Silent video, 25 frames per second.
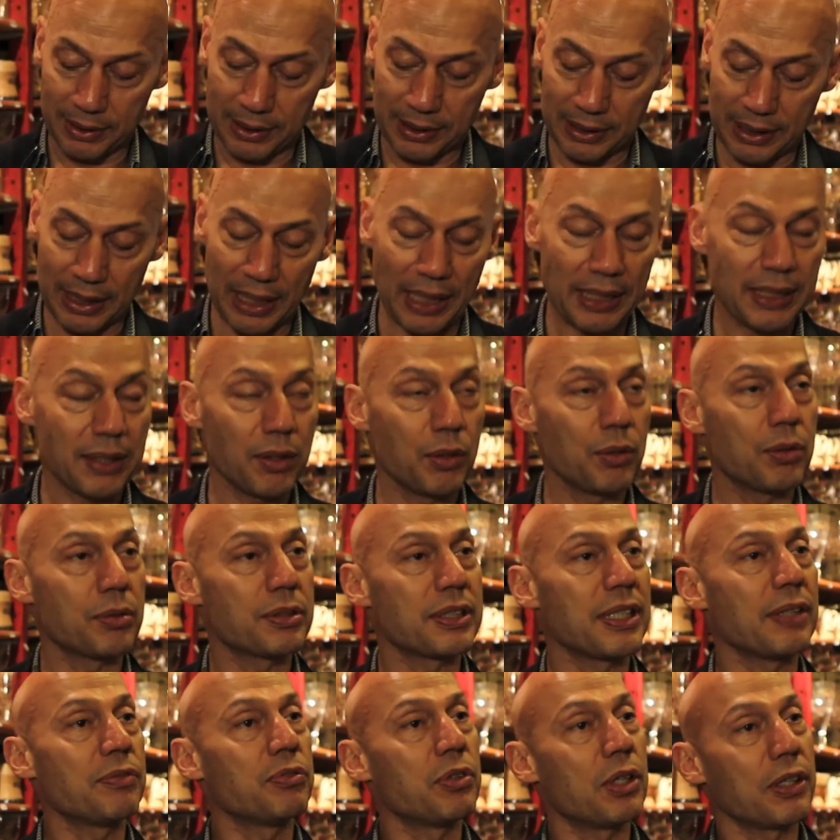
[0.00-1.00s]
C'est le
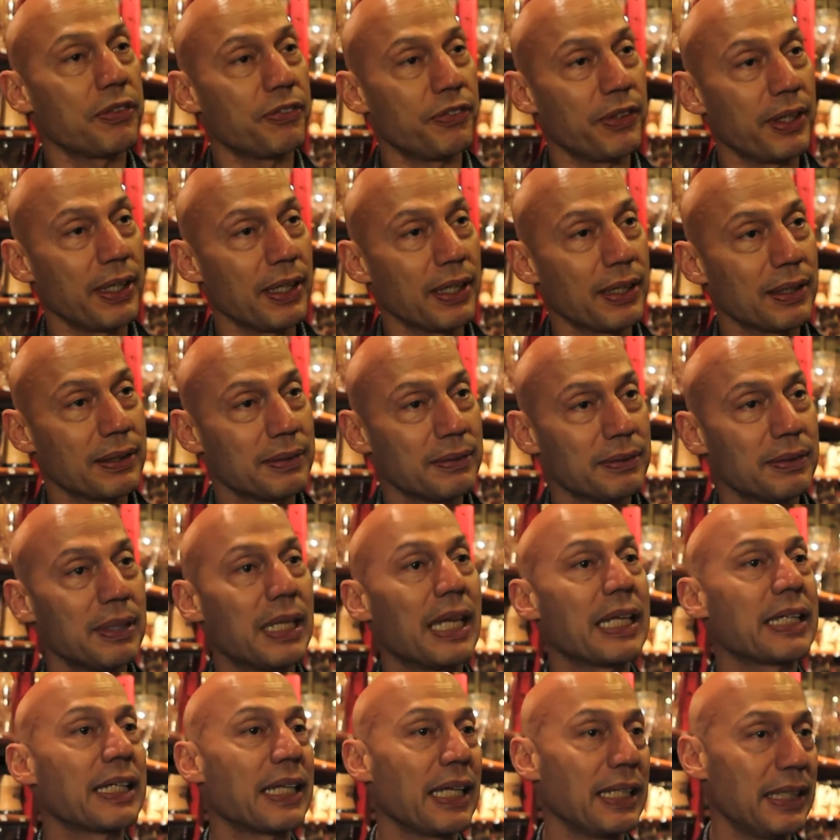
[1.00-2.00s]
savoir-faire,
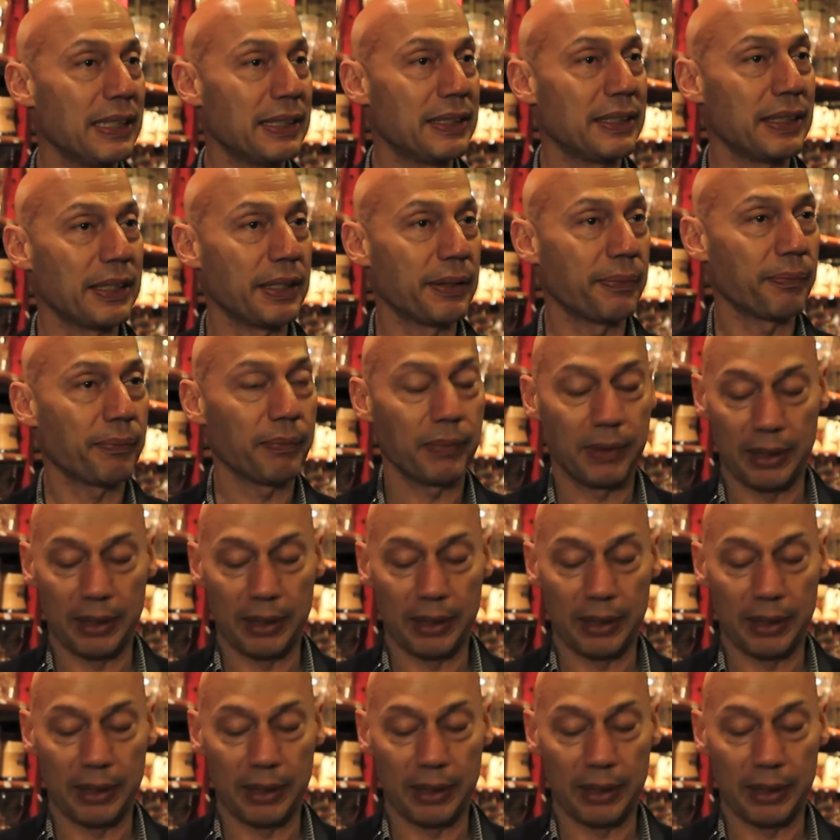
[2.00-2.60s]
la qualité.